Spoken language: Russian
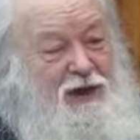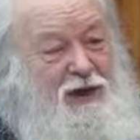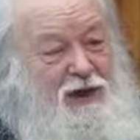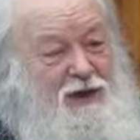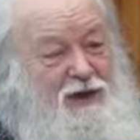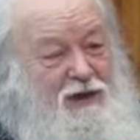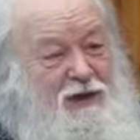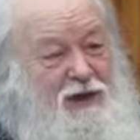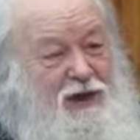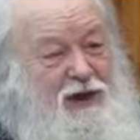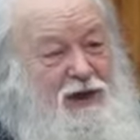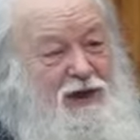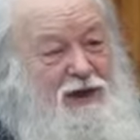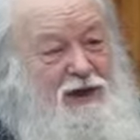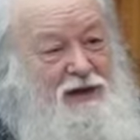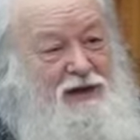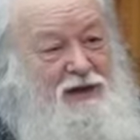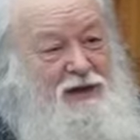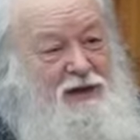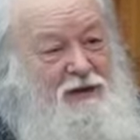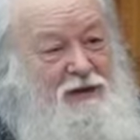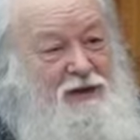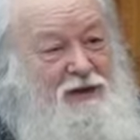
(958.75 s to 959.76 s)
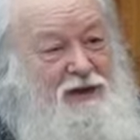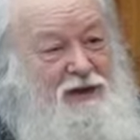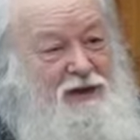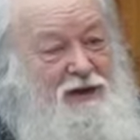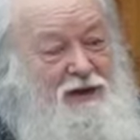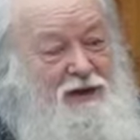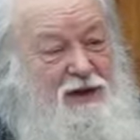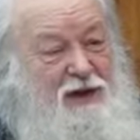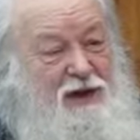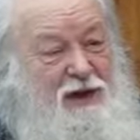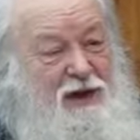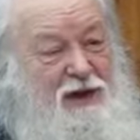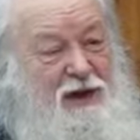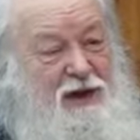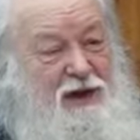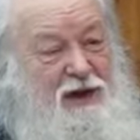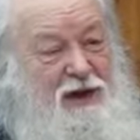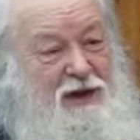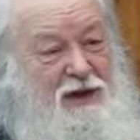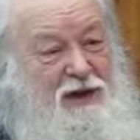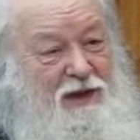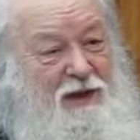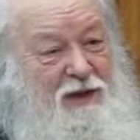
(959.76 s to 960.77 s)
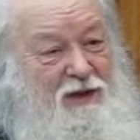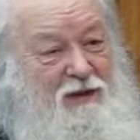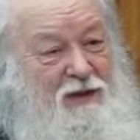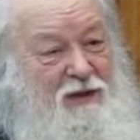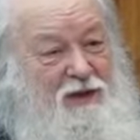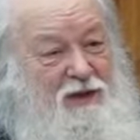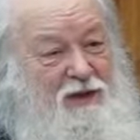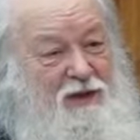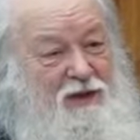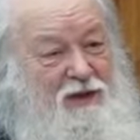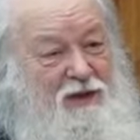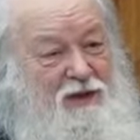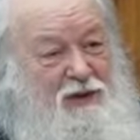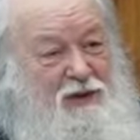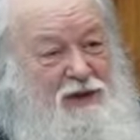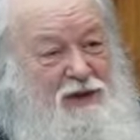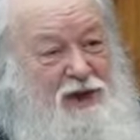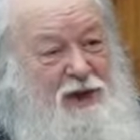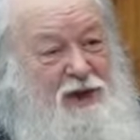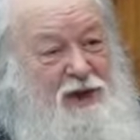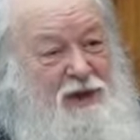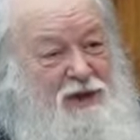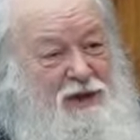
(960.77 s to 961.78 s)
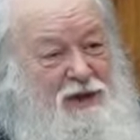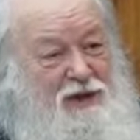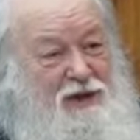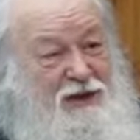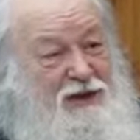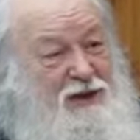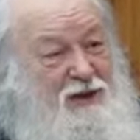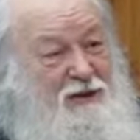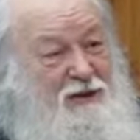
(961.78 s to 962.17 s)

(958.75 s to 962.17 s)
который хотел, чтобы э, его дочь окрестила.